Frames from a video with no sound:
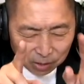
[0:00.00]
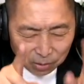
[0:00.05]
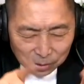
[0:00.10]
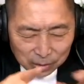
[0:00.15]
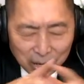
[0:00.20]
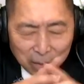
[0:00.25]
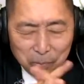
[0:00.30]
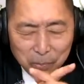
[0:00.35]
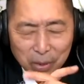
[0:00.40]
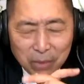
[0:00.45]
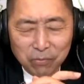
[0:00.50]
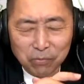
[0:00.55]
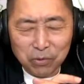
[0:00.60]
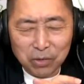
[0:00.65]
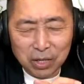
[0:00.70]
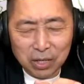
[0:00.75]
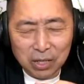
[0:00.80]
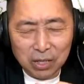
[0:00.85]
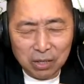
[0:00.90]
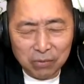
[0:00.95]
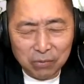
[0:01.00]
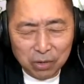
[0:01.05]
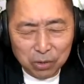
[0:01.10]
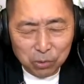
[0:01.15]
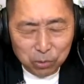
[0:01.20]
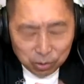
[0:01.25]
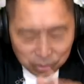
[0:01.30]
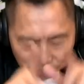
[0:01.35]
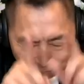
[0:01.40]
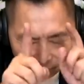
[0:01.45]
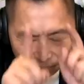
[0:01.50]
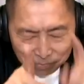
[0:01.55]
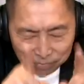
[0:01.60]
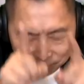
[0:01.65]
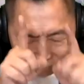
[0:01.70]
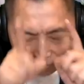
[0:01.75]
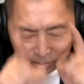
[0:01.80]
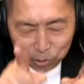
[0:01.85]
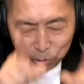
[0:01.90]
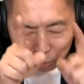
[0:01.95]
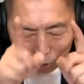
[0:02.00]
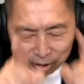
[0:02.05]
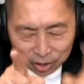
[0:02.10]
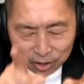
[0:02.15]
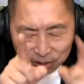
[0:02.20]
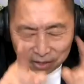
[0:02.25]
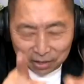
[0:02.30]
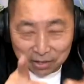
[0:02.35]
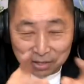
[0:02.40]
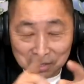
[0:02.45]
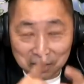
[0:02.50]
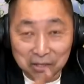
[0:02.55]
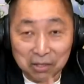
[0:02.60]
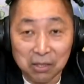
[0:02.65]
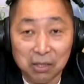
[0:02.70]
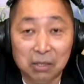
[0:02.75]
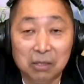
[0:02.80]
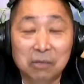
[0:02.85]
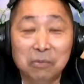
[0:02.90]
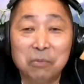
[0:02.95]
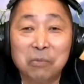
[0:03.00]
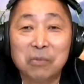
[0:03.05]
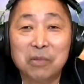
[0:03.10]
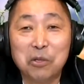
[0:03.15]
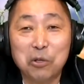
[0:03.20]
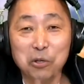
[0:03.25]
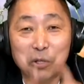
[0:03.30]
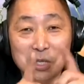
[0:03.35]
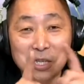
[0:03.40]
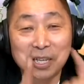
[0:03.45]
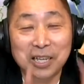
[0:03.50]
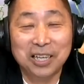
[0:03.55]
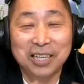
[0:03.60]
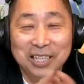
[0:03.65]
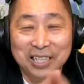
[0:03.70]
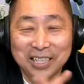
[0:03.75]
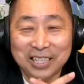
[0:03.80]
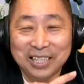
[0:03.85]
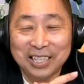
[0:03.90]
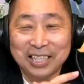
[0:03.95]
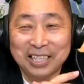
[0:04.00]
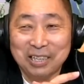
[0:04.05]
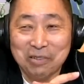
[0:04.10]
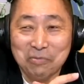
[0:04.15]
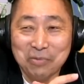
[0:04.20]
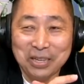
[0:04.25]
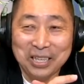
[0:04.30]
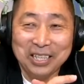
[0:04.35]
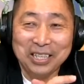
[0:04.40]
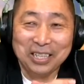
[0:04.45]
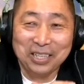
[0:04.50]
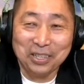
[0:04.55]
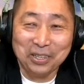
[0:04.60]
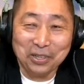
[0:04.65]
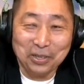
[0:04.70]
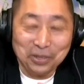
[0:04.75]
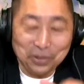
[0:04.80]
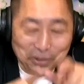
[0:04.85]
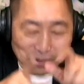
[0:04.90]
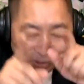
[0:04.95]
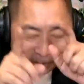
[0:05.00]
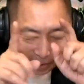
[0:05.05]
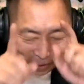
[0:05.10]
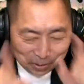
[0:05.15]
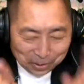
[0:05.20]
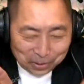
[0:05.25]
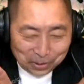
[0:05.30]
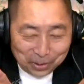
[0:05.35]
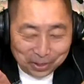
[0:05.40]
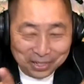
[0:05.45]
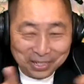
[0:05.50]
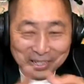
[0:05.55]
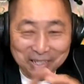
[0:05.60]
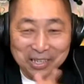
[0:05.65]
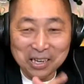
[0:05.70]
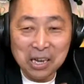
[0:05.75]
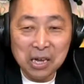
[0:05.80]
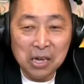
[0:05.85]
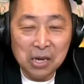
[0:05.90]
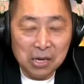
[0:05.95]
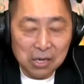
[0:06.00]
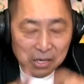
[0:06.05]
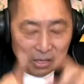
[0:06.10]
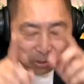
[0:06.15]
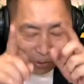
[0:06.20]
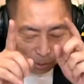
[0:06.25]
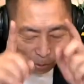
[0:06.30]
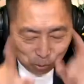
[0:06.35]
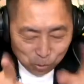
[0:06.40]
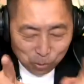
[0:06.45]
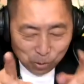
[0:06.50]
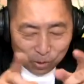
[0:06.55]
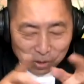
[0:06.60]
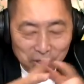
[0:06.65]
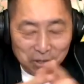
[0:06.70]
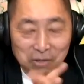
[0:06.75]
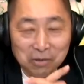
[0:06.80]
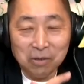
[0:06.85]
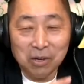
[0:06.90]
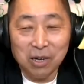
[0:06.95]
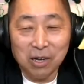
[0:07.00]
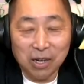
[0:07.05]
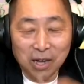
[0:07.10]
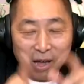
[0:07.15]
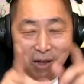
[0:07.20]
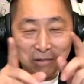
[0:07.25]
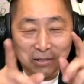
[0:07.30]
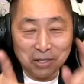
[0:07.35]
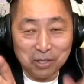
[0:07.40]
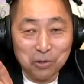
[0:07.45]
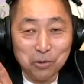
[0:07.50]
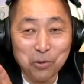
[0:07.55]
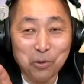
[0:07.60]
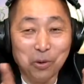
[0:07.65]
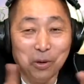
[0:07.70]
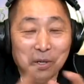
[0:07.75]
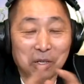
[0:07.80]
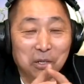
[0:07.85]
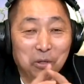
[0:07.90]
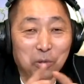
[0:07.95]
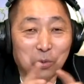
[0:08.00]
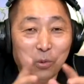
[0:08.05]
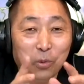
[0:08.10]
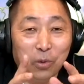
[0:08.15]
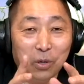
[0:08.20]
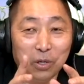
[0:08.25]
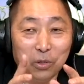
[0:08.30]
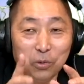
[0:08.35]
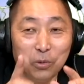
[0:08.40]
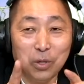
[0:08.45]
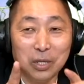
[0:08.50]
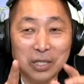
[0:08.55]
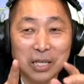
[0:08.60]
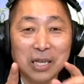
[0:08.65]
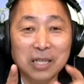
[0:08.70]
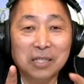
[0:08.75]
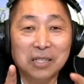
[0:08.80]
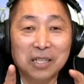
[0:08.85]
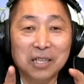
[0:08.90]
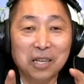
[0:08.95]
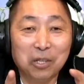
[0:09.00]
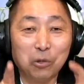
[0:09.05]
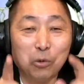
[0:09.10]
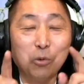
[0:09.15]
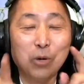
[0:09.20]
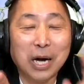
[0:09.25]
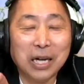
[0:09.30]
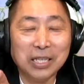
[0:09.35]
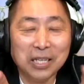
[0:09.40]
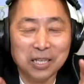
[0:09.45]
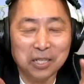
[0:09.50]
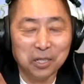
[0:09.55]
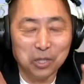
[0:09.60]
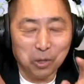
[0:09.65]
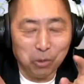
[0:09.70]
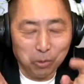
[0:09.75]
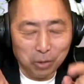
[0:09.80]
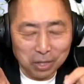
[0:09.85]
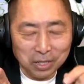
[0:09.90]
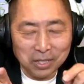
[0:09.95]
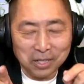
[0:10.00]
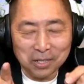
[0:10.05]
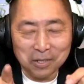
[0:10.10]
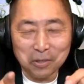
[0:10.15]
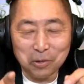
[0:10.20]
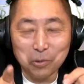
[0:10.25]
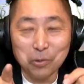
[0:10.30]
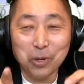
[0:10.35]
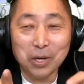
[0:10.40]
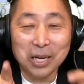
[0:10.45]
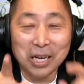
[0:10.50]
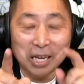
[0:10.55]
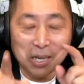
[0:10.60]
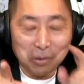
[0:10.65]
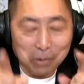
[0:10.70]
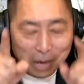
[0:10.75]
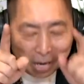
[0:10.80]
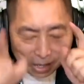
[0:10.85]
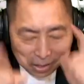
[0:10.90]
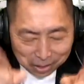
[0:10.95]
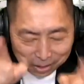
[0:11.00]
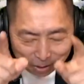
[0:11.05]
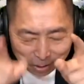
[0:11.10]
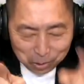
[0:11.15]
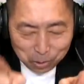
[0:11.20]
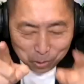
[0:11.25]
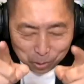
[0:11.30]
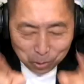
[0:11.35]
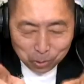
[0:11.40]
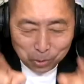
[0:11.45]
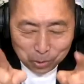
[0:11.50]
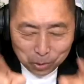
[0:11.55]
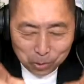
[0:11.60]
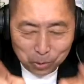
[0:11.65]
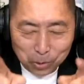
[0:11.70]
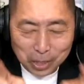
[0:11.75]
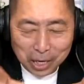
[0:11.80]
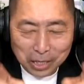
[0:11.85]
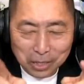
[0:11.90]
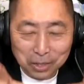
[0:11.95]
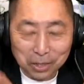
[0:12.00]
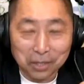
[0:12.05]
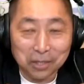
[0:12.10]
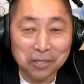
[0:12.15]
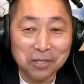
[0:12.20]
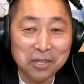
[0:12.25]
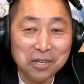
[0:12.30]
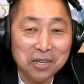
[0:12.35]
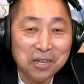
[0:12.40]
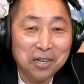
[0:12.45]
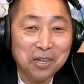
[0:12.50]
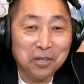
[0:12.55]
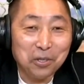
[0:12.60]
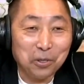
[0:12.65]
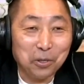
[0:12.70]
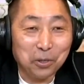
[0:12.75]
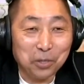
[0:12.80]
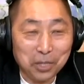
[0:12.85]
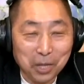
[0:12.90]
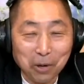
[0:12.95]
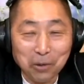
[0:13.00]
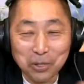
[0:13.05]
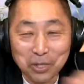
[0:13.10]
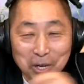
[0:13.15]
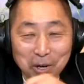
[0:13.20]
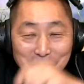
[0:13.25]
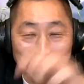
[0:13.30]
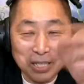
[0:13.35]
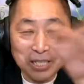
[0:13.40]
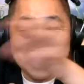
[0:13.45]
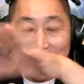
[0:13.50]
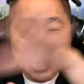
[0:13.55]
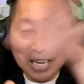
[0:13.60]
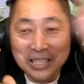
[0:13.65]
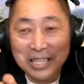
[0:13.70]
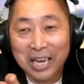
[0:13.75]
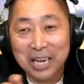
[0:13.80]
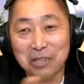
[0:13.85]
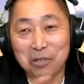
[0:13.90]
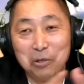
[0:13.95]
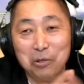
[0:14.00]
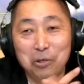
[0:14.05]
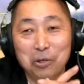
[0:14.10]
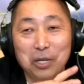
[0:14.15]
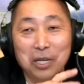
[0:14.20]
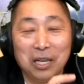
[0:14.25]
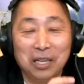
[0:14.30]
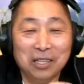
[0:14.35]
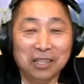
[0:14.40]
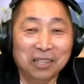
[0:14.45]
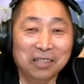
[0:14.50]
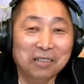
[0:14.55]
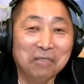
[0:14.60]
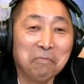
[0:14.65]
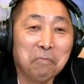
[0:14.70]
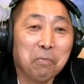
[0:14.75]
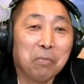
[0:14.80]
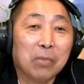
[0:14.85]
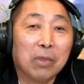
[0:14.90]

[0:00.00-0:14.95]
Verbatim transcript: 我在 Benf 那个地方说，嗯，就这这里了，就这里是什么意思？就就就是如果老子如果如果如果真真的突然间走了呢，如果可以的话呢，就就在这儿。就微一微呢，撒一撒就就可以了。